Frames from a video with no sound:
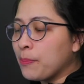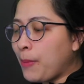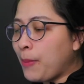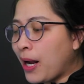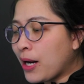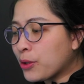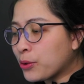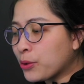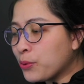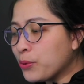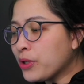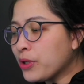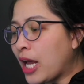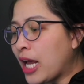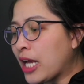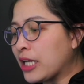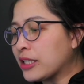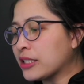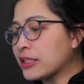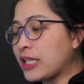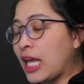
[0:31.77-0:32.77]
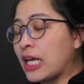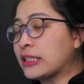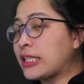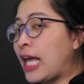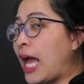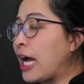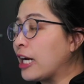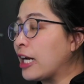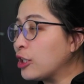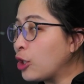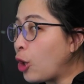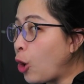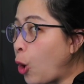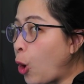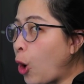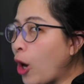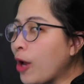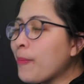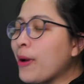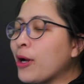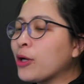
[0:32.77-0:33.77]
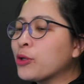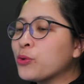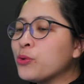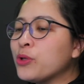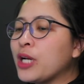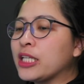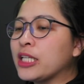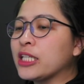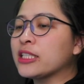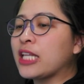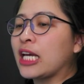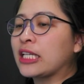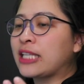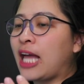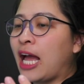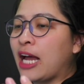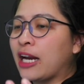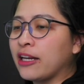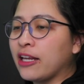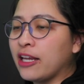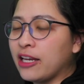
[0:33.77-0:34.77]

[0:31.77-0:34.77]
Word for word: บางรุ่นอาจจะแตกต่างน้อย บางรุ่นอาจจะแตกต่าง